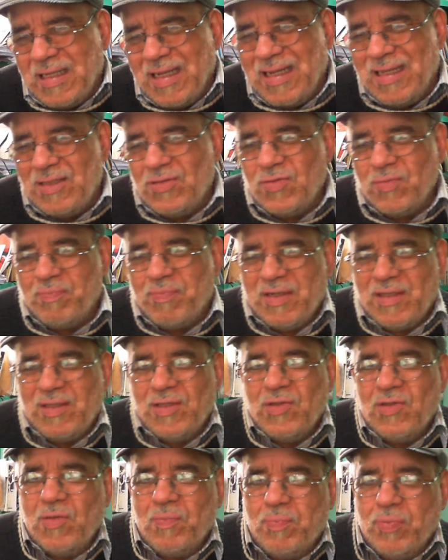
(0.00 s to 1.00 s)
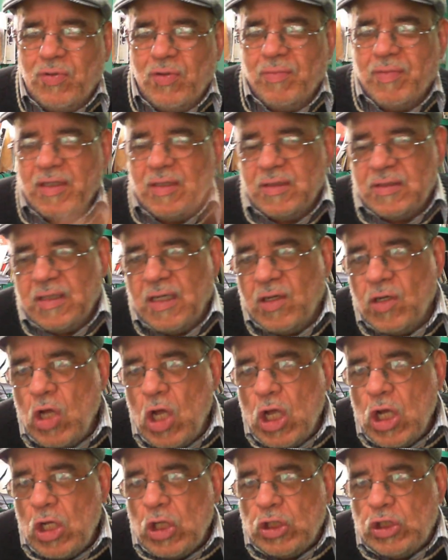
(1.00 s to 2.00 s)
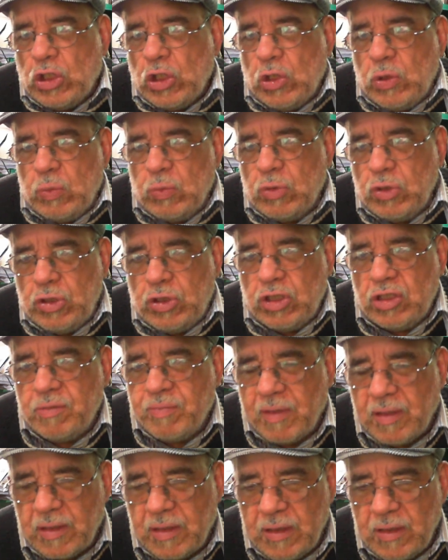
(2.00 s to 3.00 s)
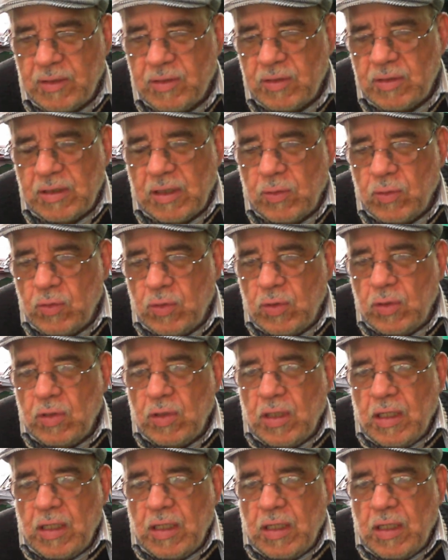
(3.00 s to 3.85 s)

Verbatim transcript: es un partido pulverizado. Son muchos partidos en uno.